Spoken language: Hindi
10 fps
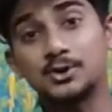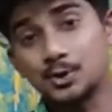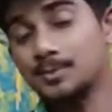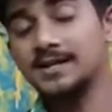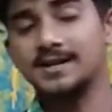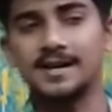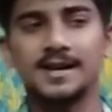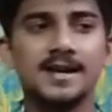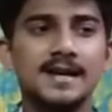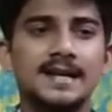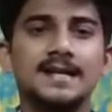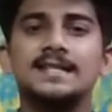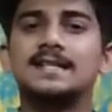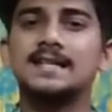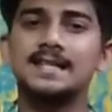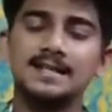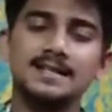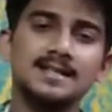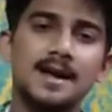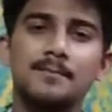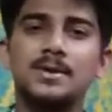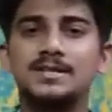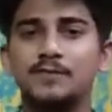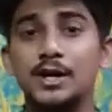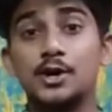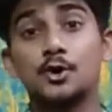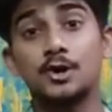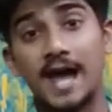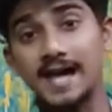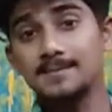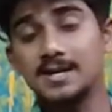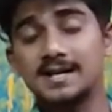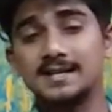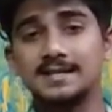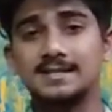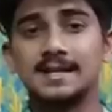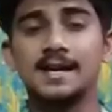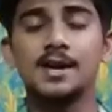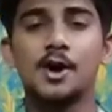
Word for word: जो मन करें इसके साथ साथ आप इस वीडियो को लाइक भी कर दीजिए